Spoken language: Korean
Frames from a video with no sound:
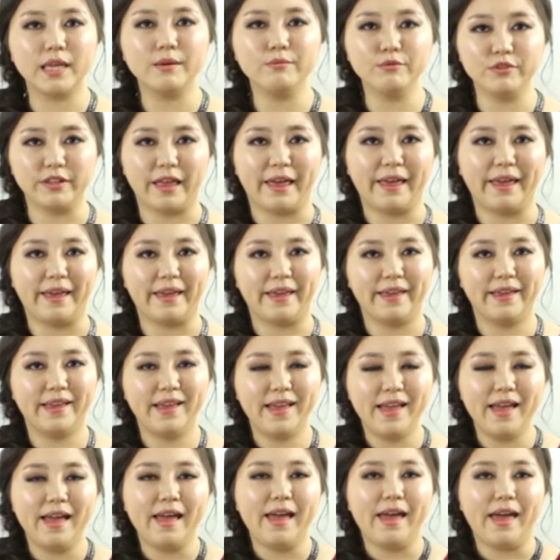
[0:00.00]
때문에
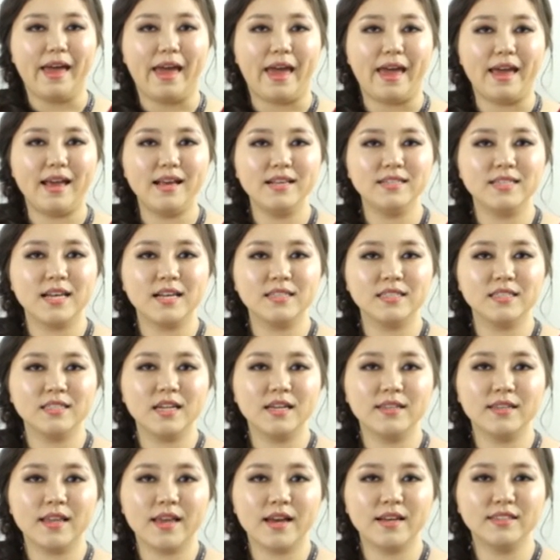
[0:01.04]
A
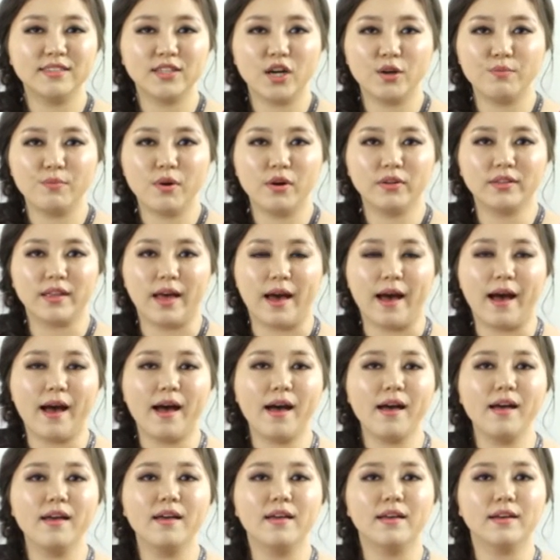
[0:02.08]
사진에 대한 설명
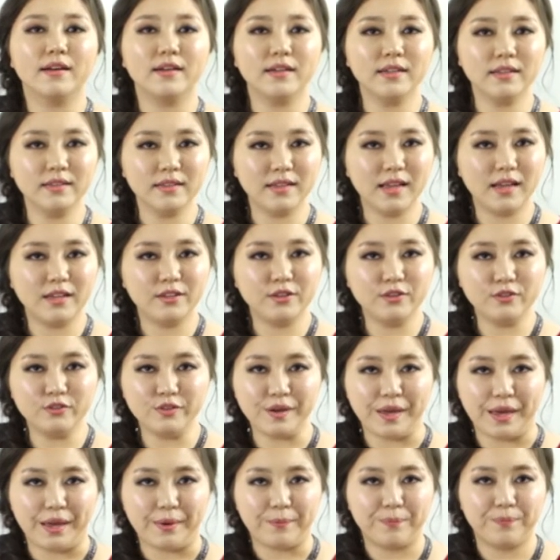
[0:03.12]
다 끝난
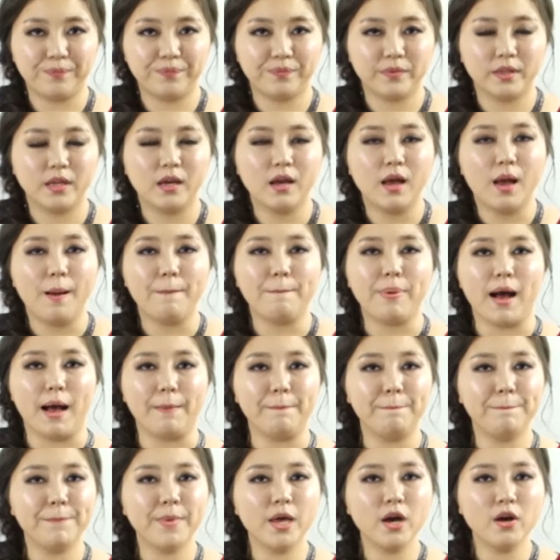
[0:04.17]
후에
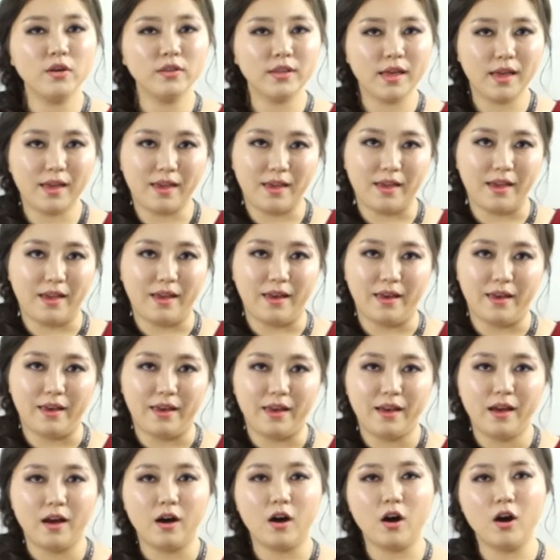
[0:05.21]

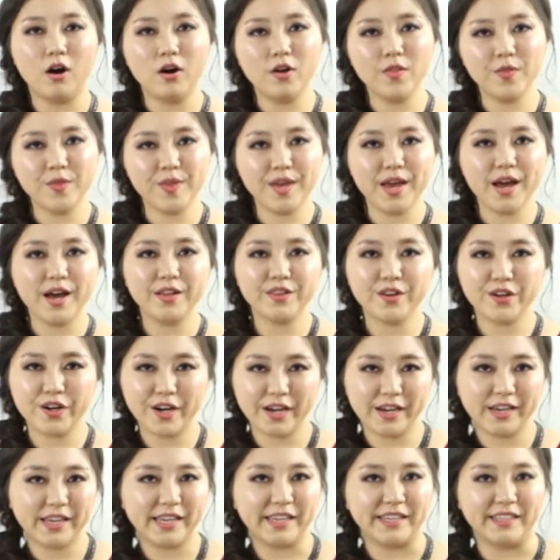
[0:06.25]
반면에 on the other
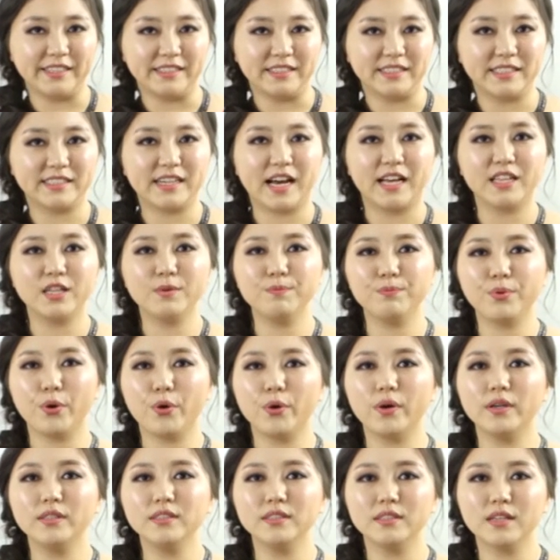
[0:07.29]
hand라는
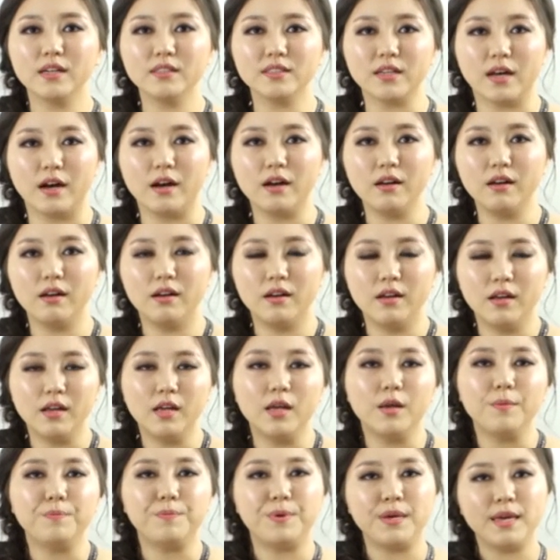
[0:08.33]
표현 써서
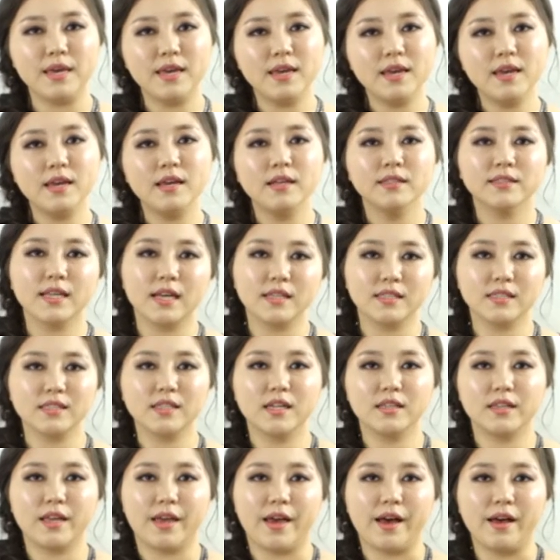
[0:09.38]
B
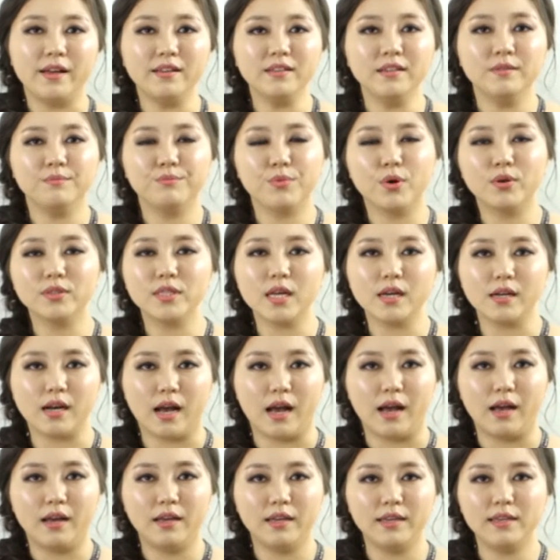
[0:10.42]
사진에 대한
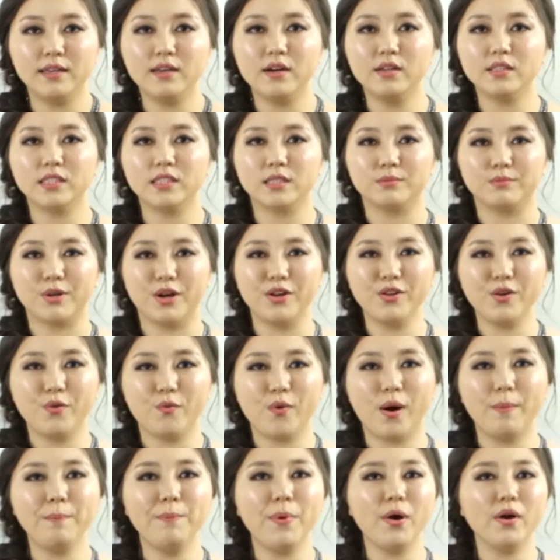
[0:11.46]
묘사가 이어지면
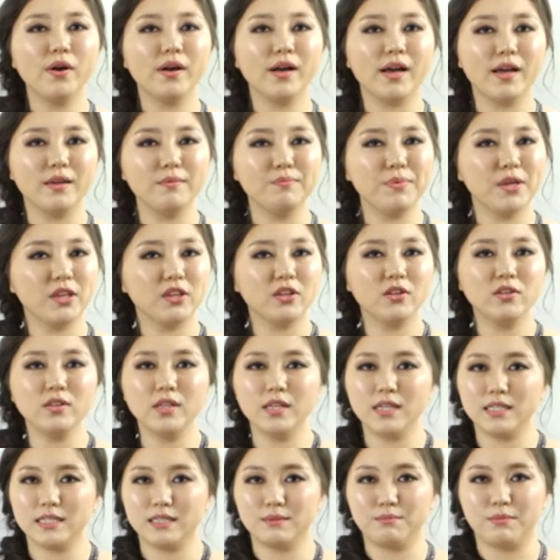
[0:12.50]
완벽한 패턴
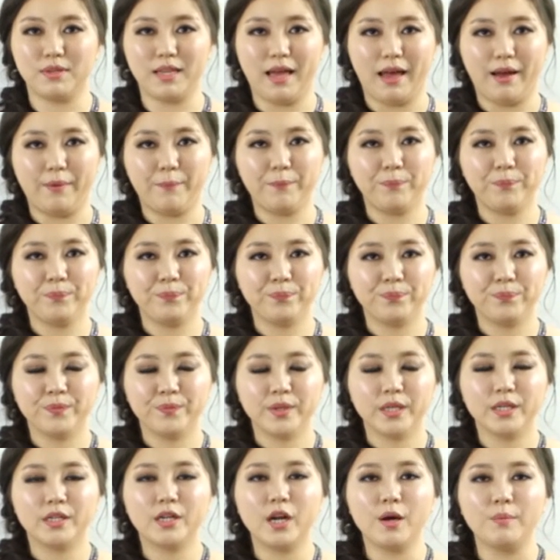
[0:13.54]
되겠습니다.
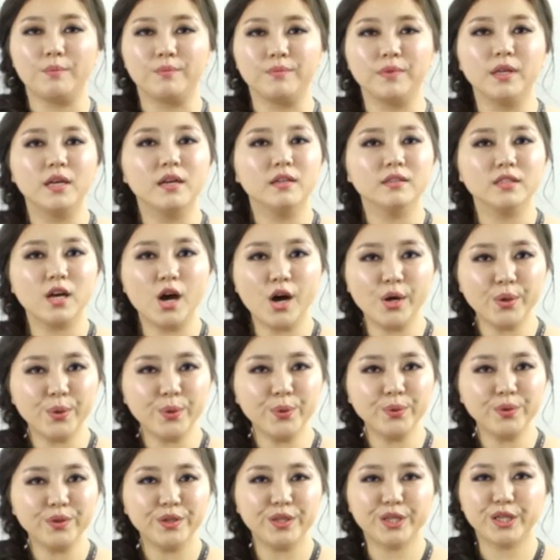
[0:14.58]
그럼
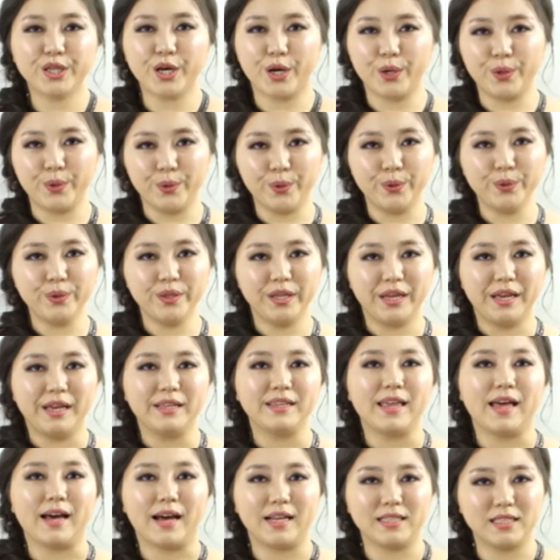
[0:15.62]
서론, 결론
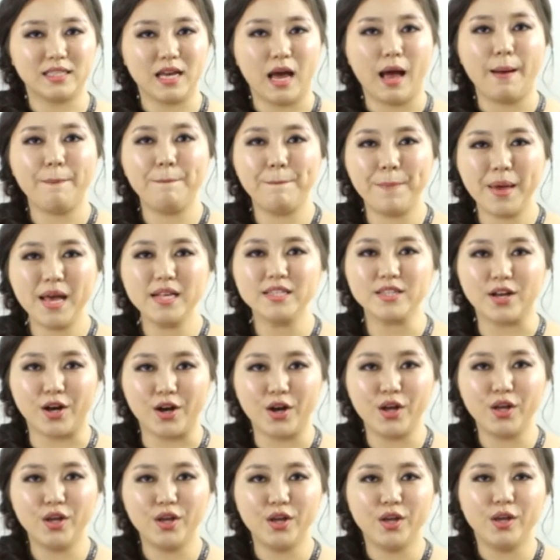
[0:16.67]
다 같이
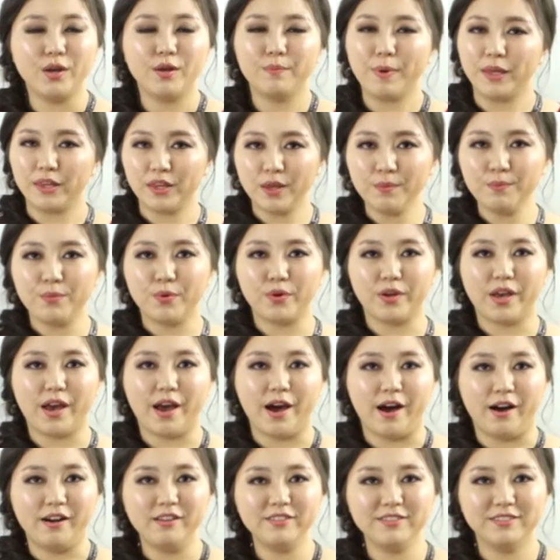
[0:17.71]
합해서 패턴
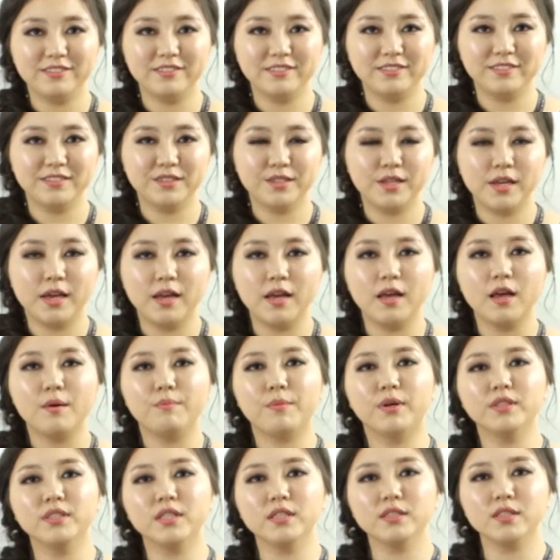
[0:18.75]
볼게요.
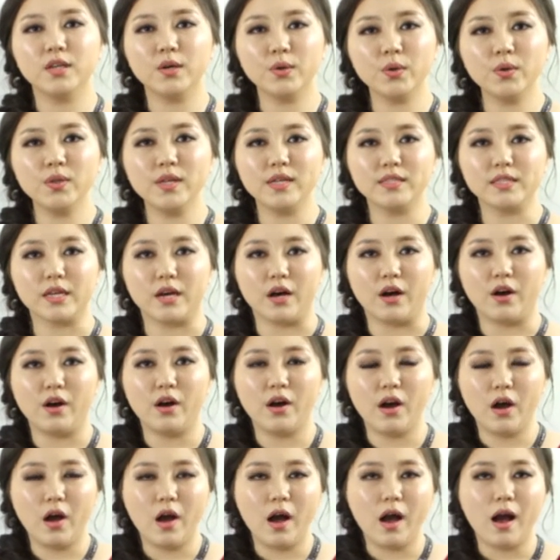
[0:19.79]
먼저 서론에서
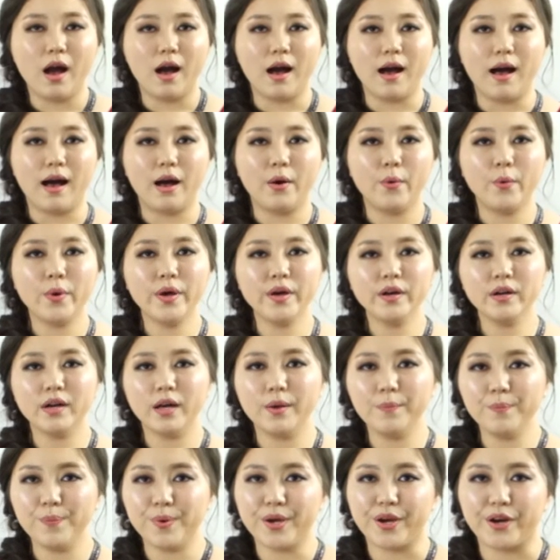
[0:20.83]
I will
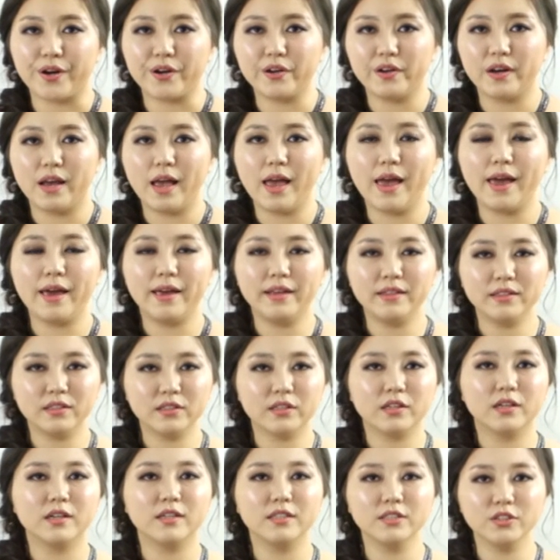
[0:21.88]
compare and
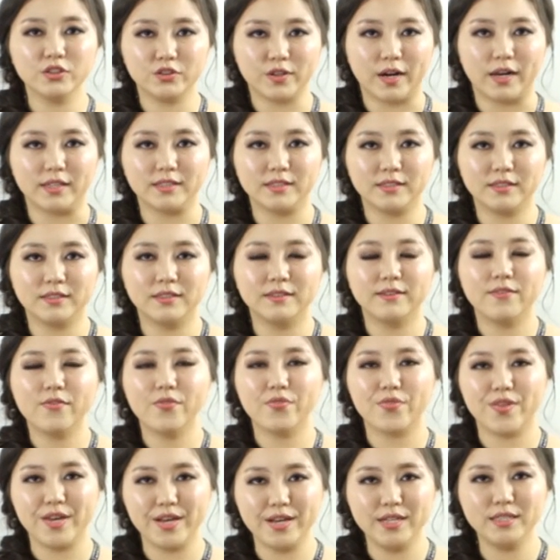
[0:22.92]
contrast
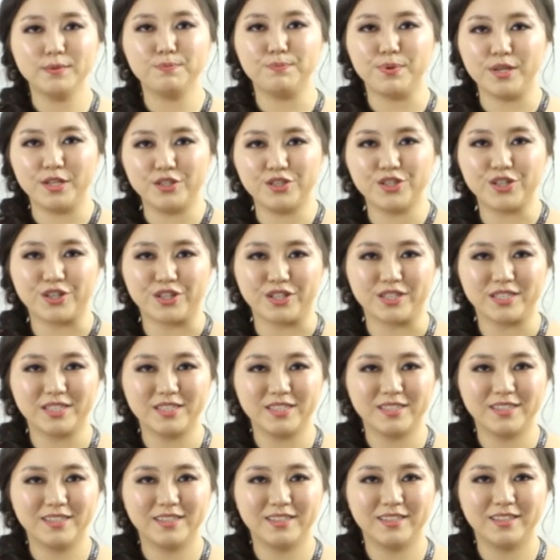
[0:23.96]
these pictures